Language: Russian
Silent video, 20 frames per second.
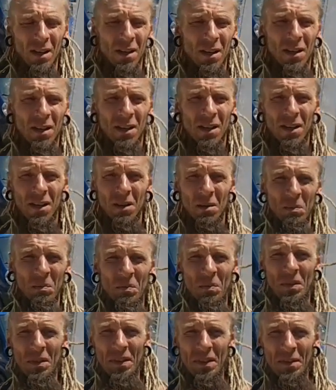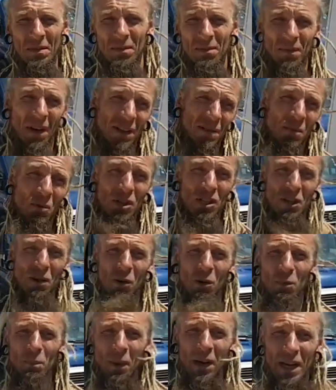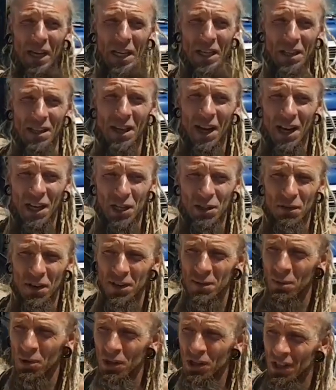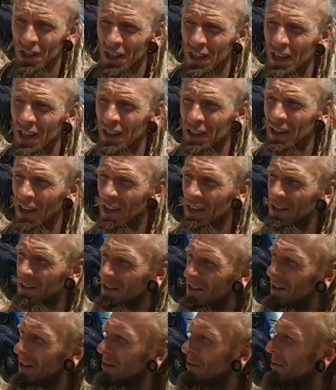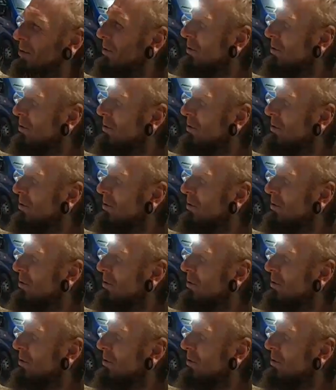А, возможно, он поедет дальше, возможно, нет, я не знаю.